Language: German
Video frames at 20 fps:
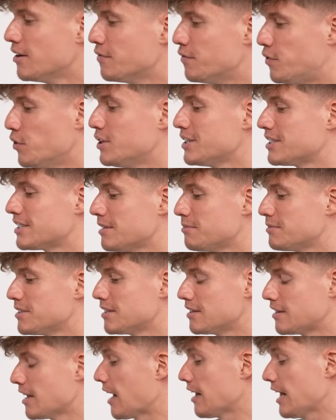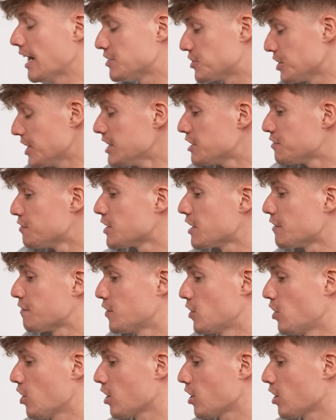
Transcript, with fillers: würde ich dem, da, also ich würde dafür